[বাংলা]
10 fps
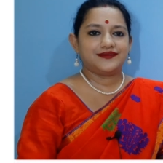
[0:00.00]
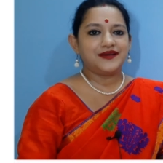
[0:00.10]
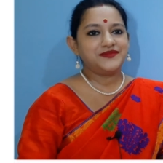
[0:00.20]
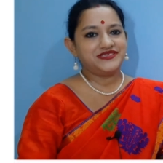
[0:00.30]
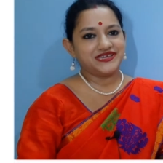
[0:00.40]

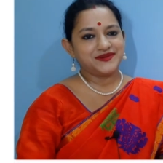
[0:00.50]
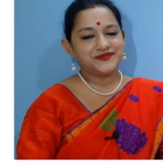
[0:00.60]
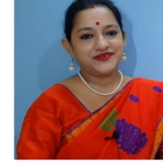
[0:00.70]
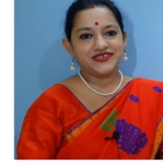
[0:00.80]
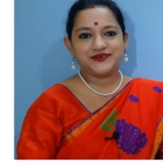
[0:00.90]
আমি
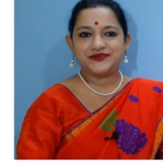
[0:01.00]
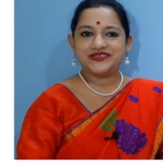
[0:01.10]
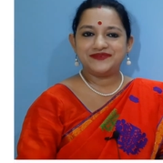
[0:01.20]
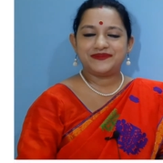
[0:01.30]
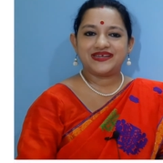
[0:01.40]
জামরুনির
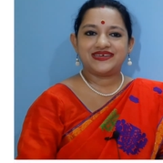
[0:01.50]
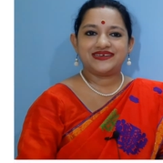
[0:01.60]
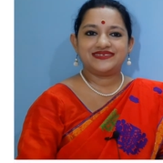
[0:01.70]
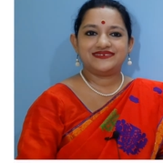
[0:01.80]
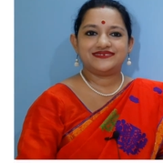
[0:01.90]
কুইরি
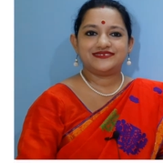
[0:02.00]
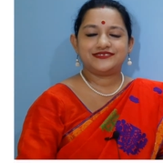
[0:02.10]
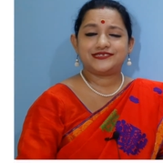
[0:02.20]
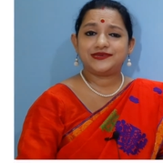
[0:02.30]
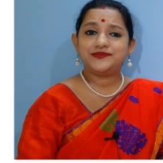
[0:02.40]
পাড়ার
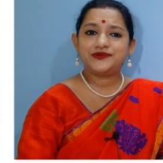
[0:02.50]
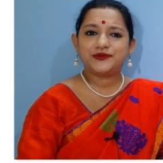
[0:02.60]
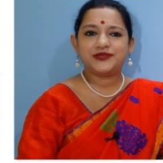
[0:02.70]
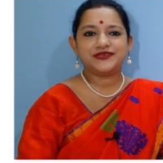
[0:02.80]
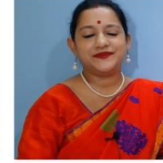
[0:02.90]
শিবু
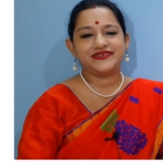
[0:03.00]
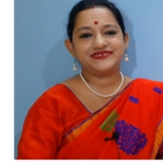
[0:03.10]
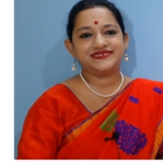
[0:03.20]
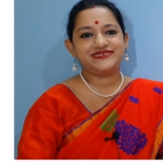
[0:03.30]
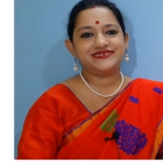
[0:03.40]
কুইরির
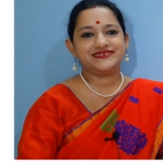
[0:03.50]
বেটি